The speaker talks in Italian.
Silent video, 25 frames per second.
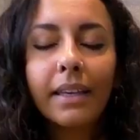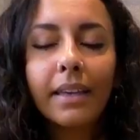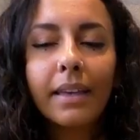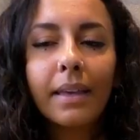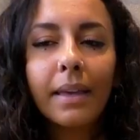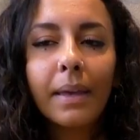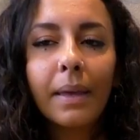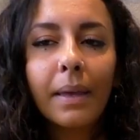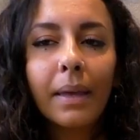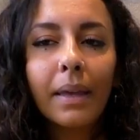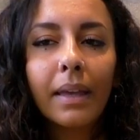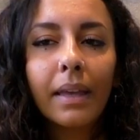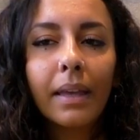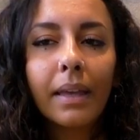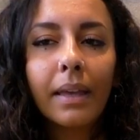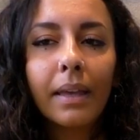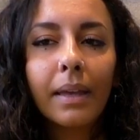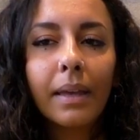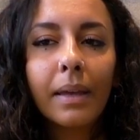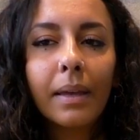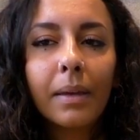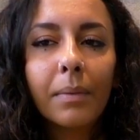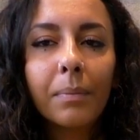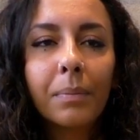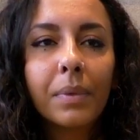
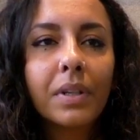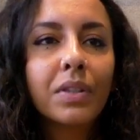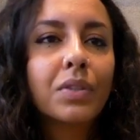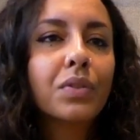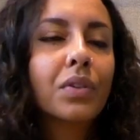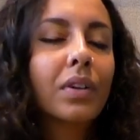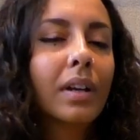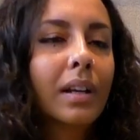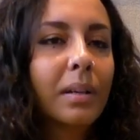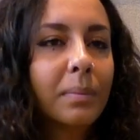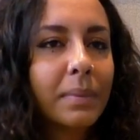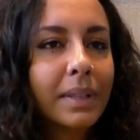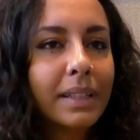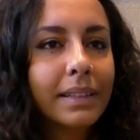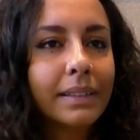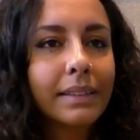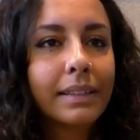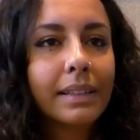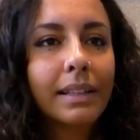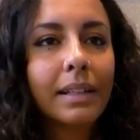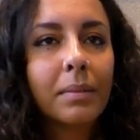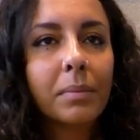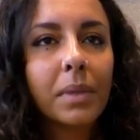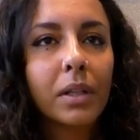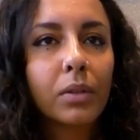E
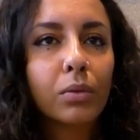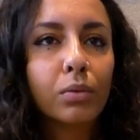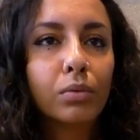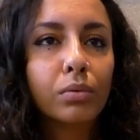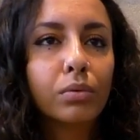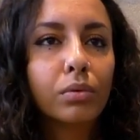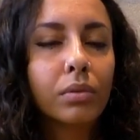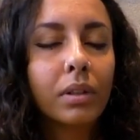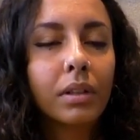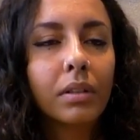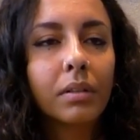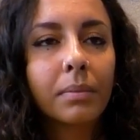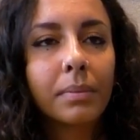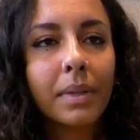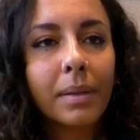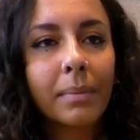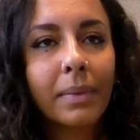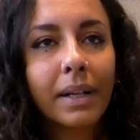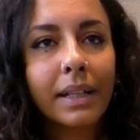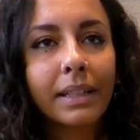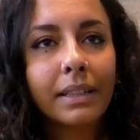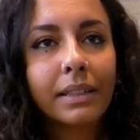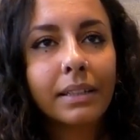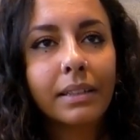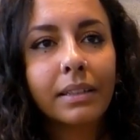personalmente la mia cultura non mi è
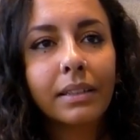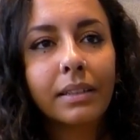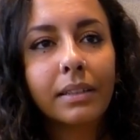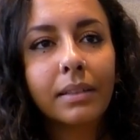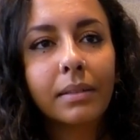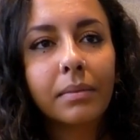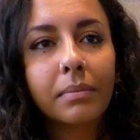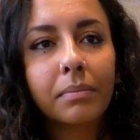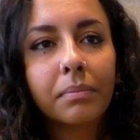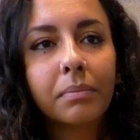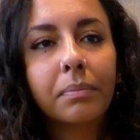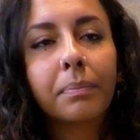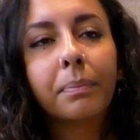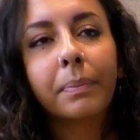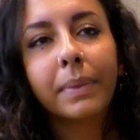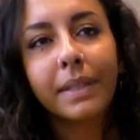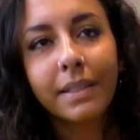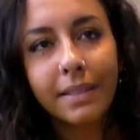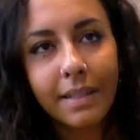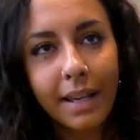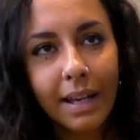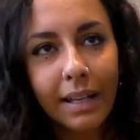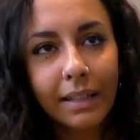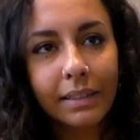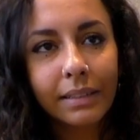mai
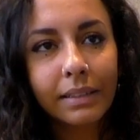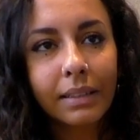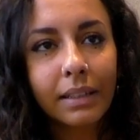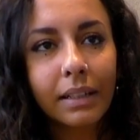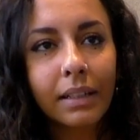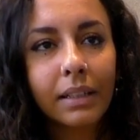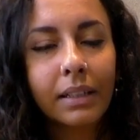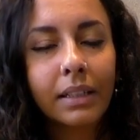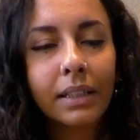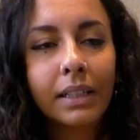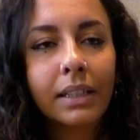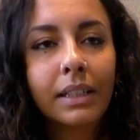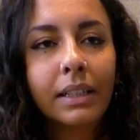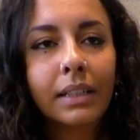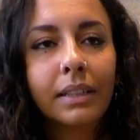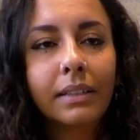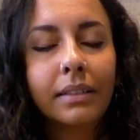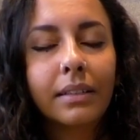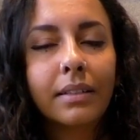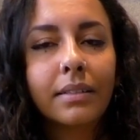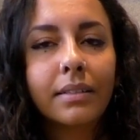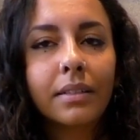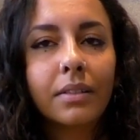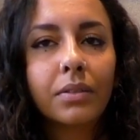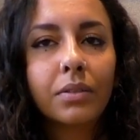pesata,
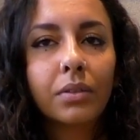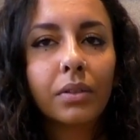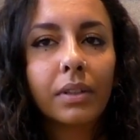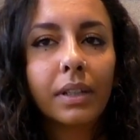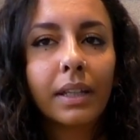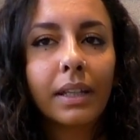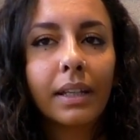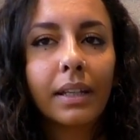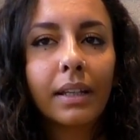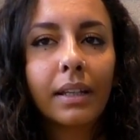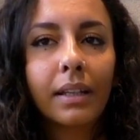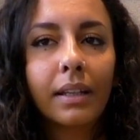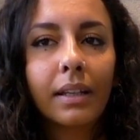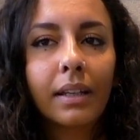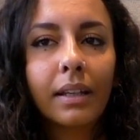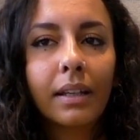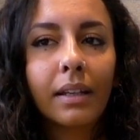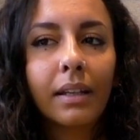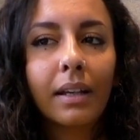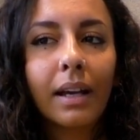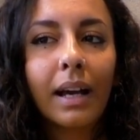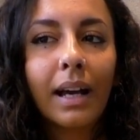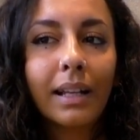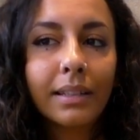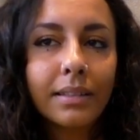nel senso
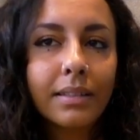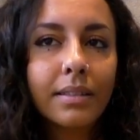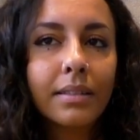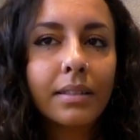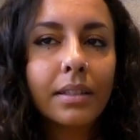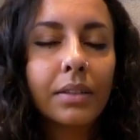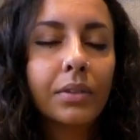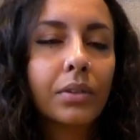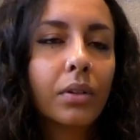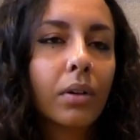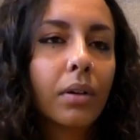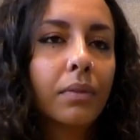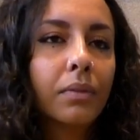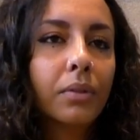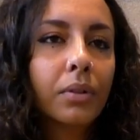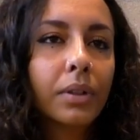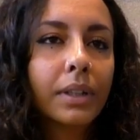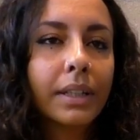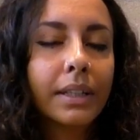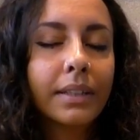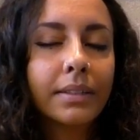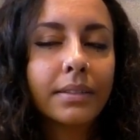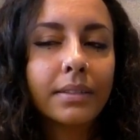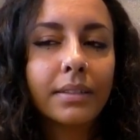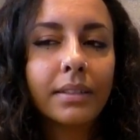che anzi trovo
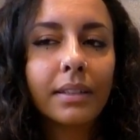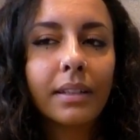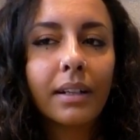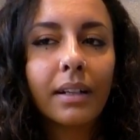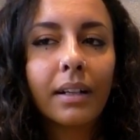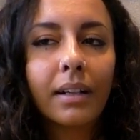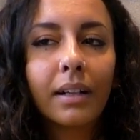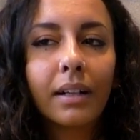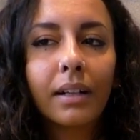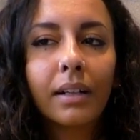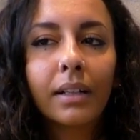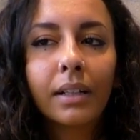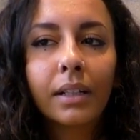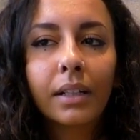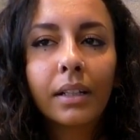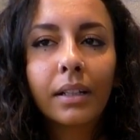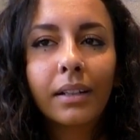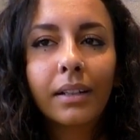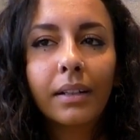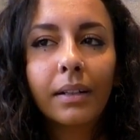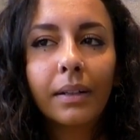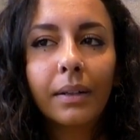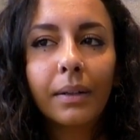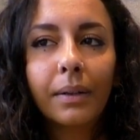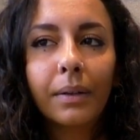che sia
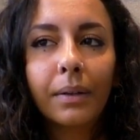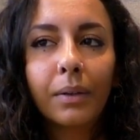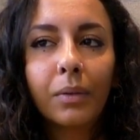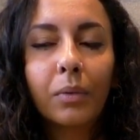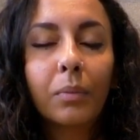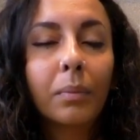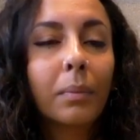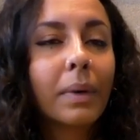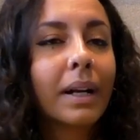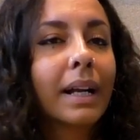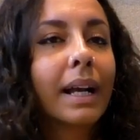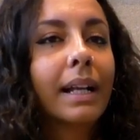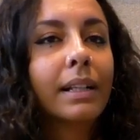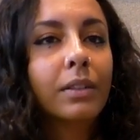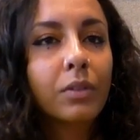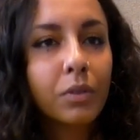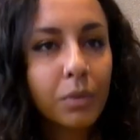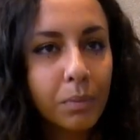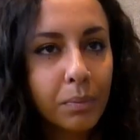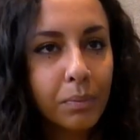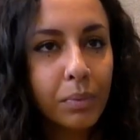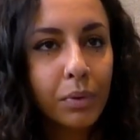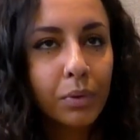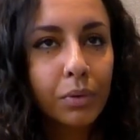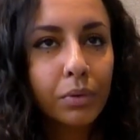uh, un bagaglio
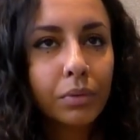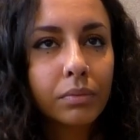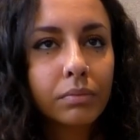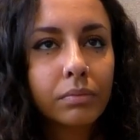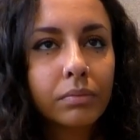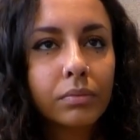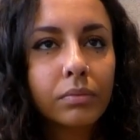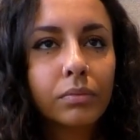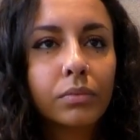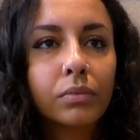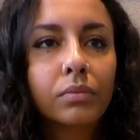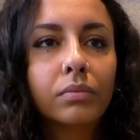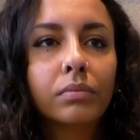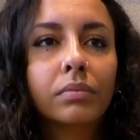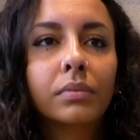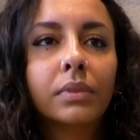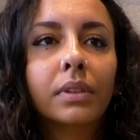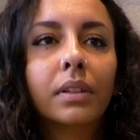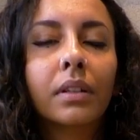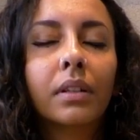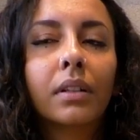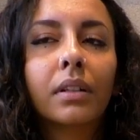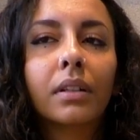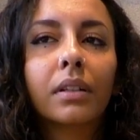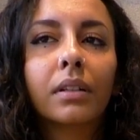in più
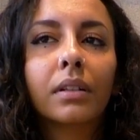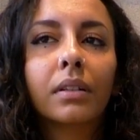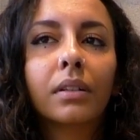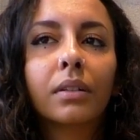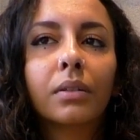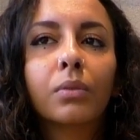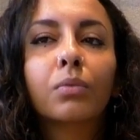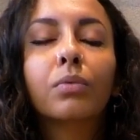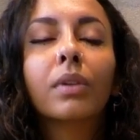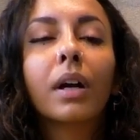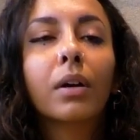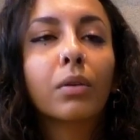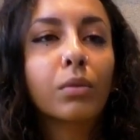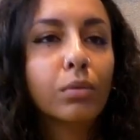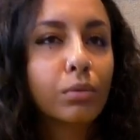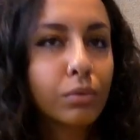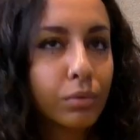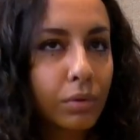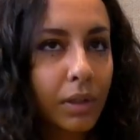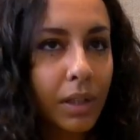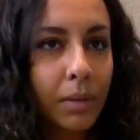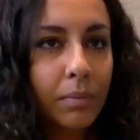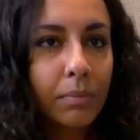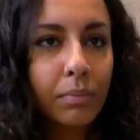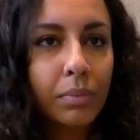una, una
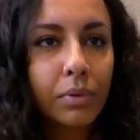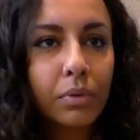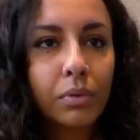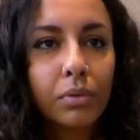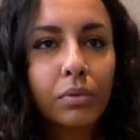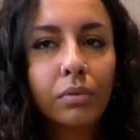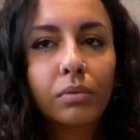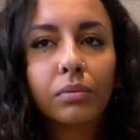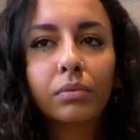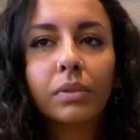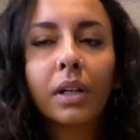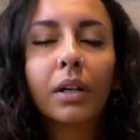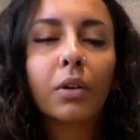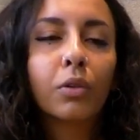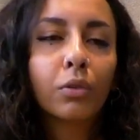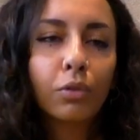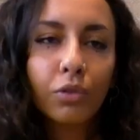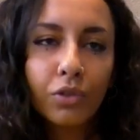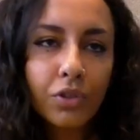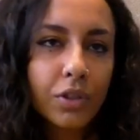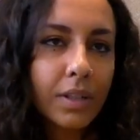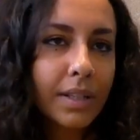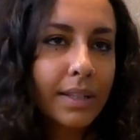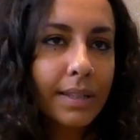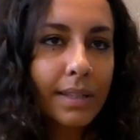cultura in più, una
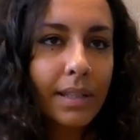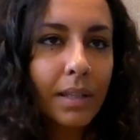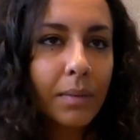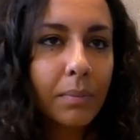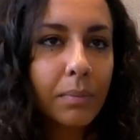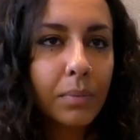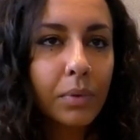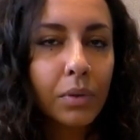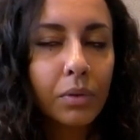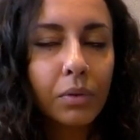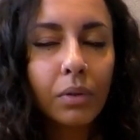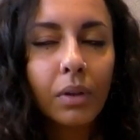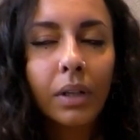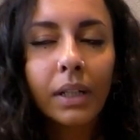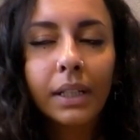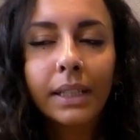conoscenza in più.